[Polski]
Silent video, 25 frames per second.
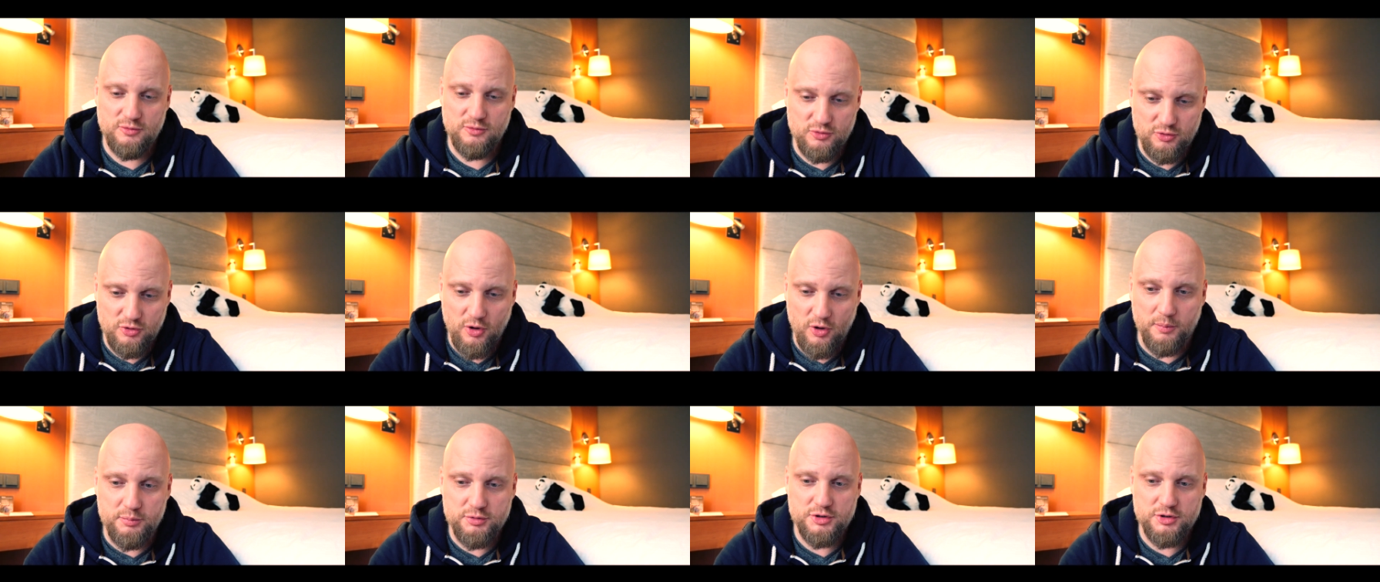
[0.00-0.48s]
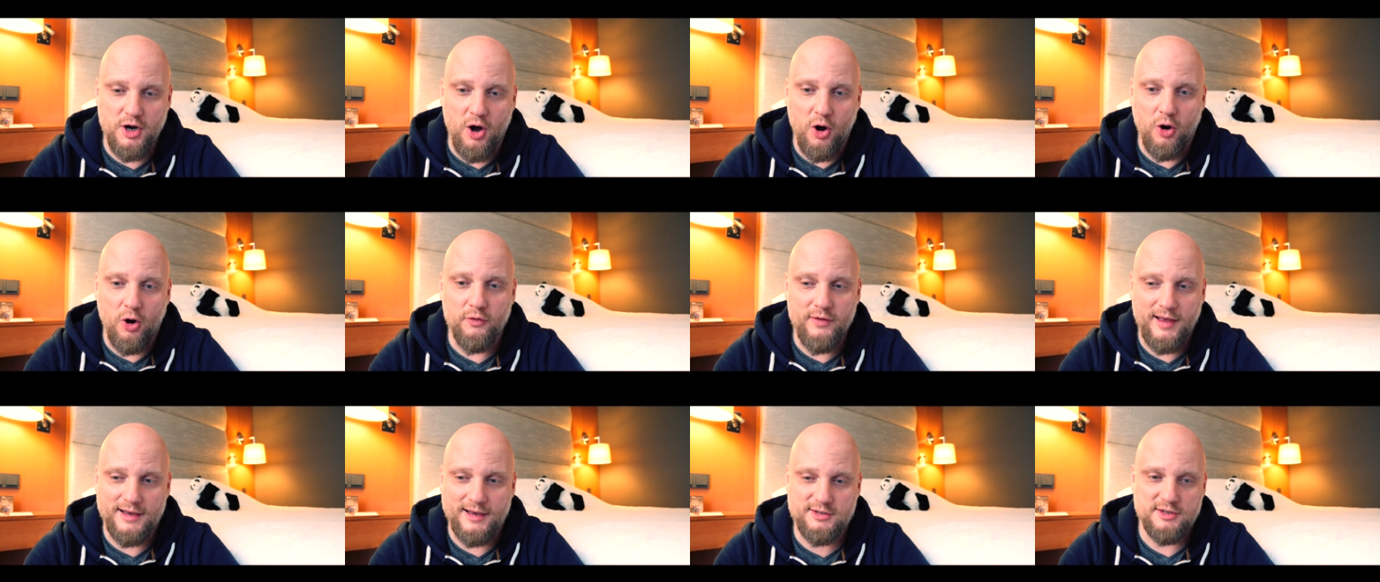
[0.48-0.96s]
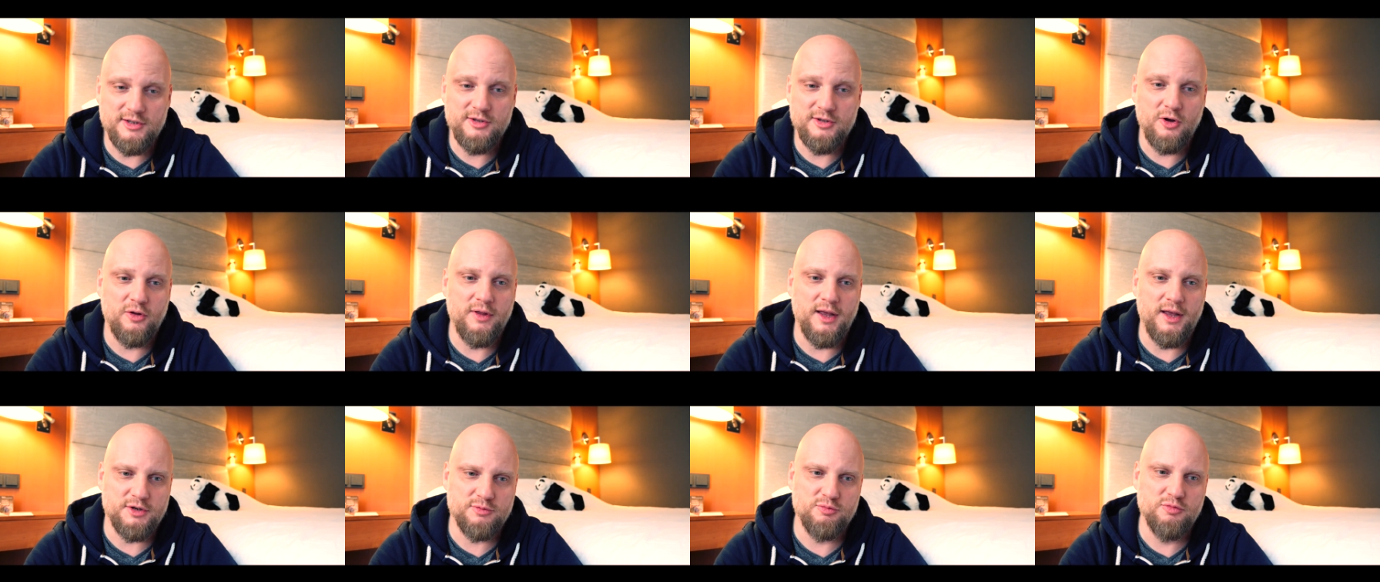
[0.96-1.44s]
dobrze o nas i
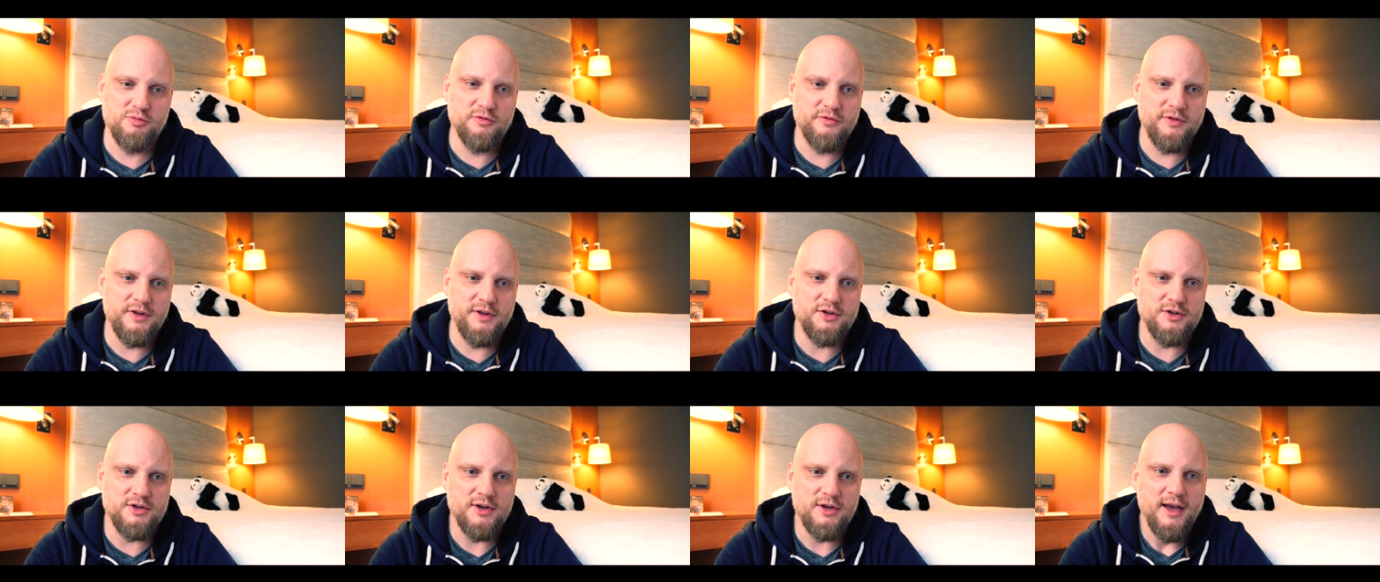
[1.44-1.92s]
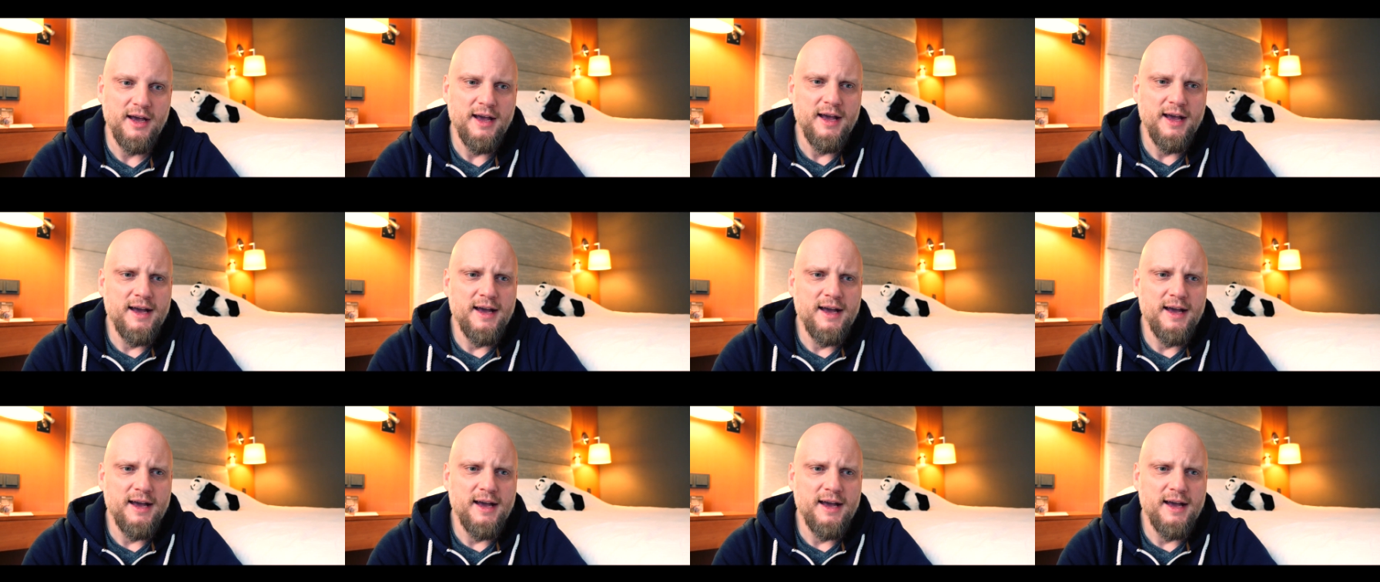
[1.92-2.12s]
do nas mówić,